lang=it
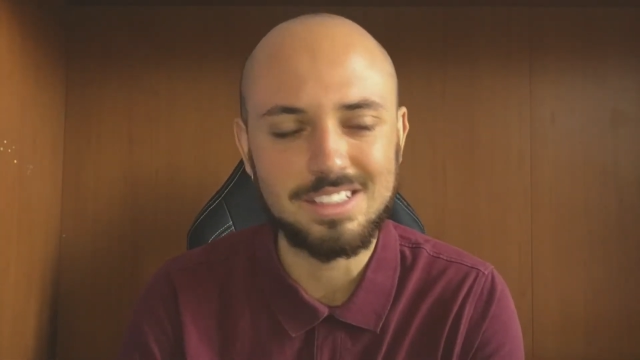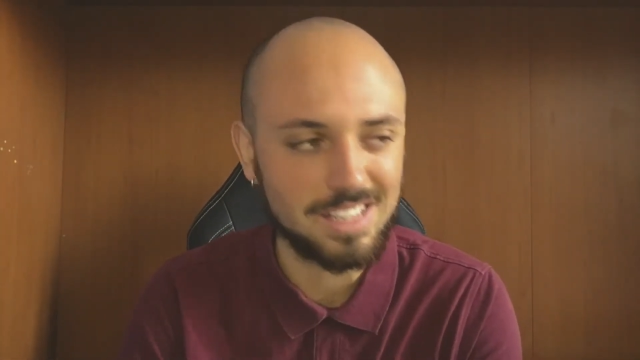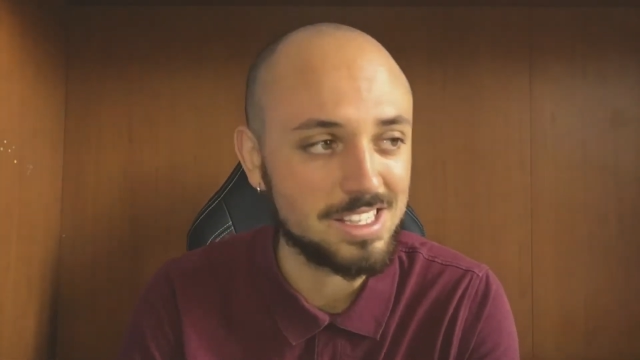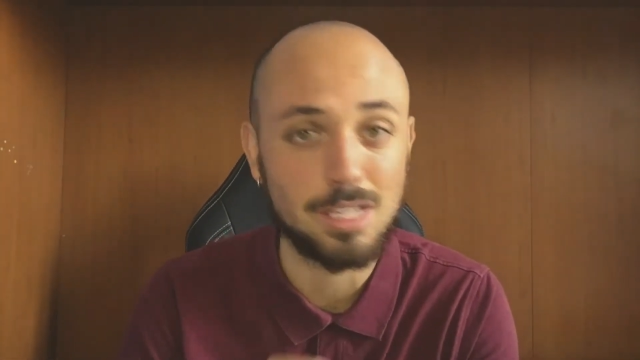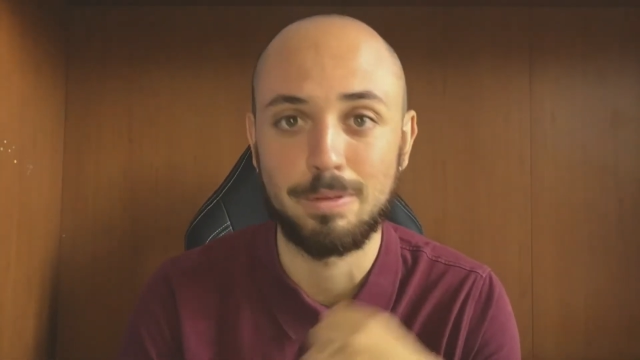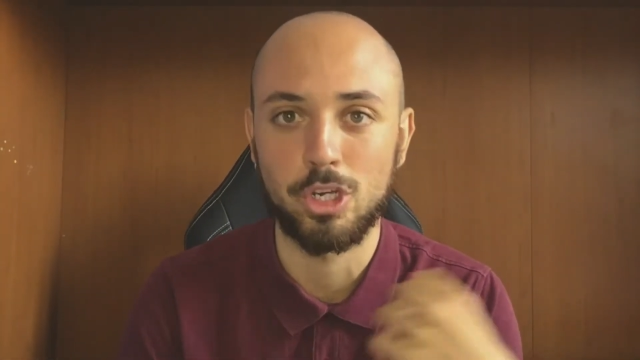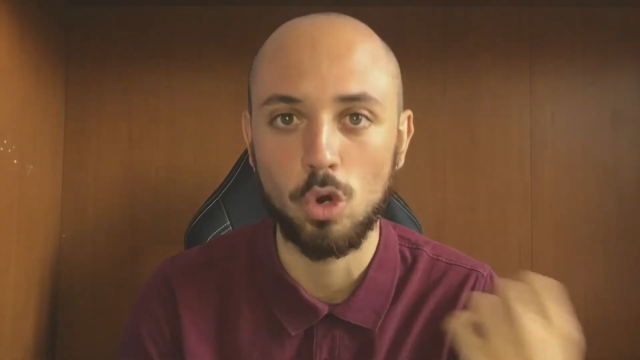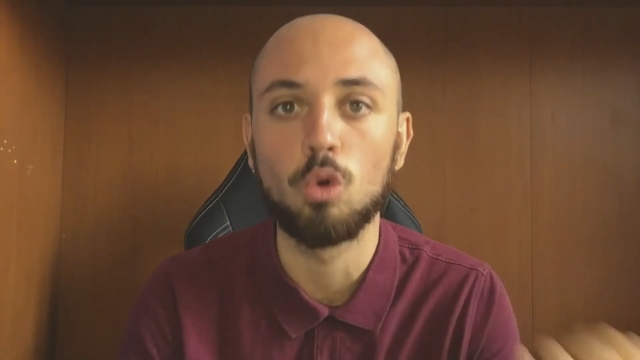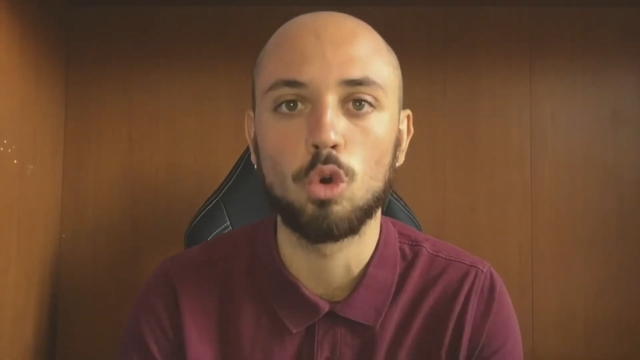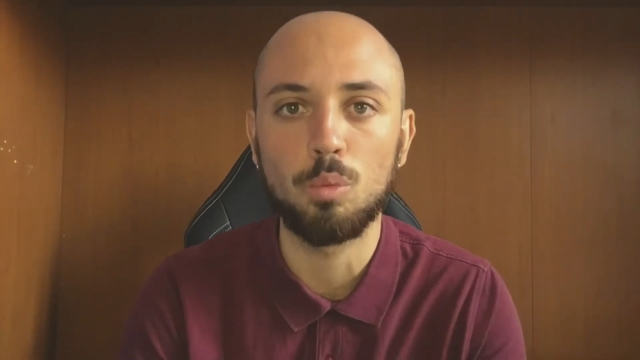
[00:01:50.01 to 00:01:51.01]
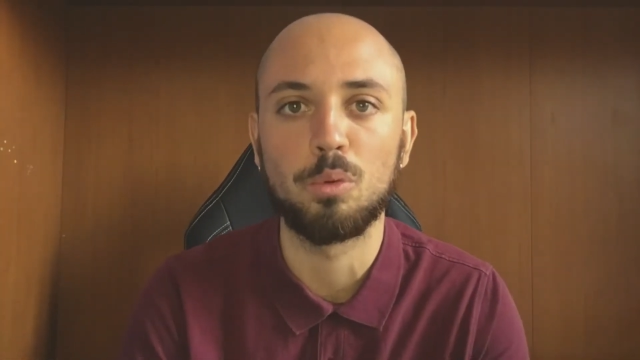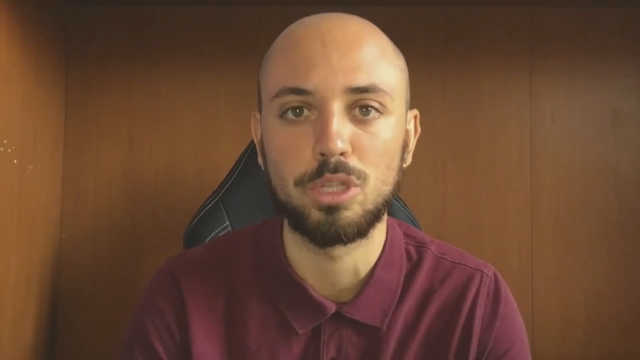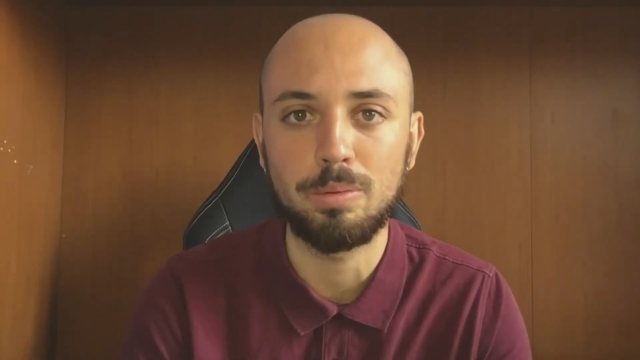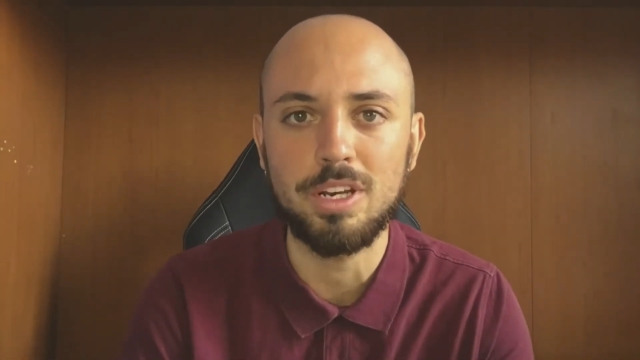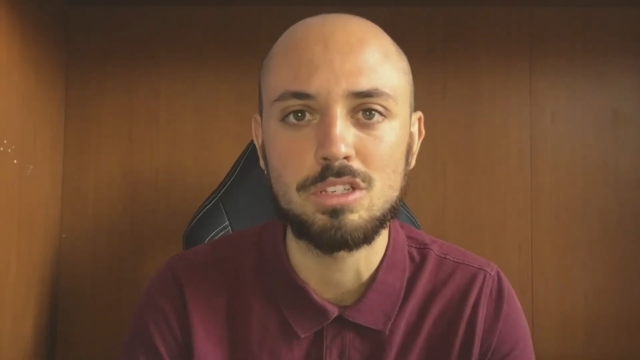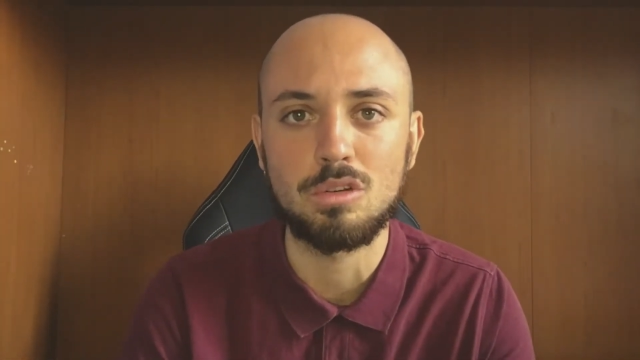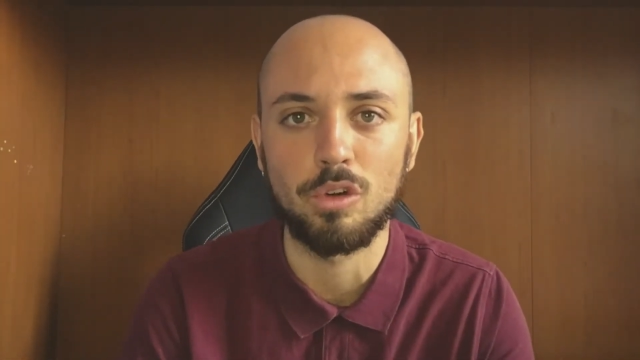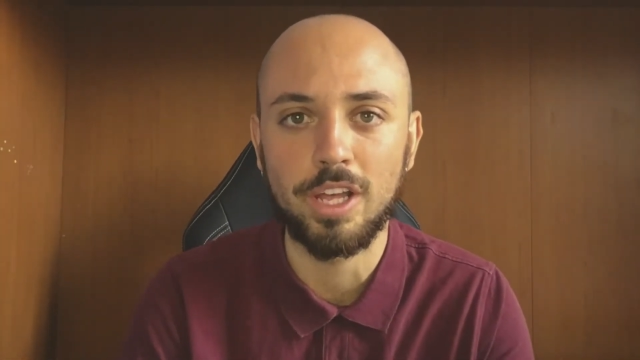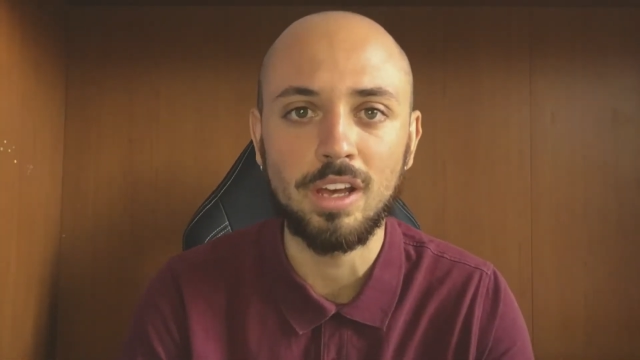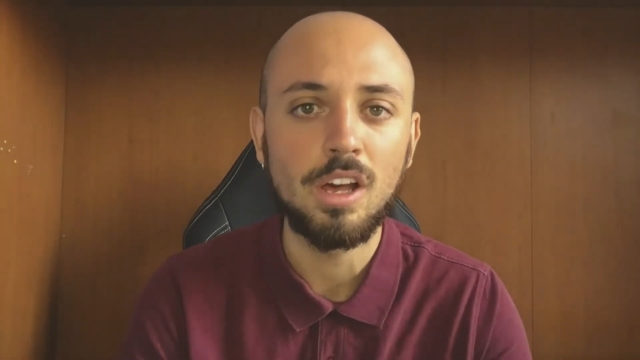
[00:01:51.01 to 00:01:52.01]
senza perciò un gruppo di
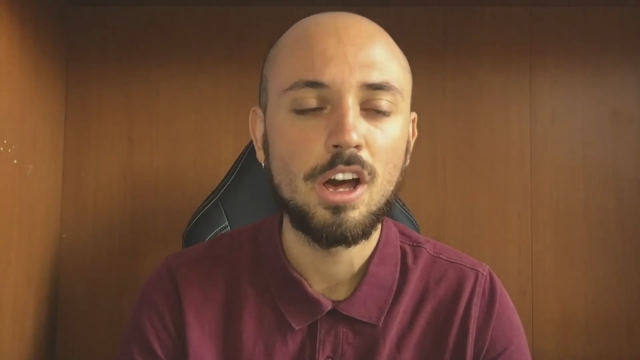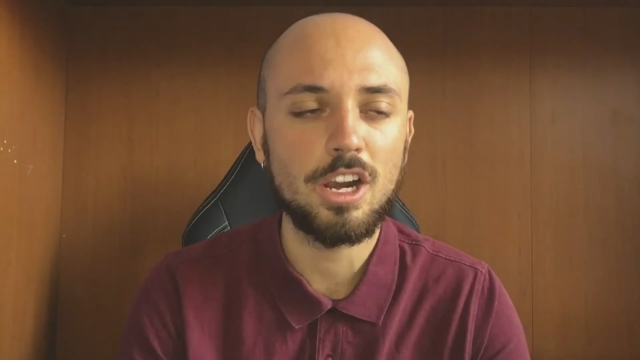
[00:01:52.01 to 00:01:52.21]
persone,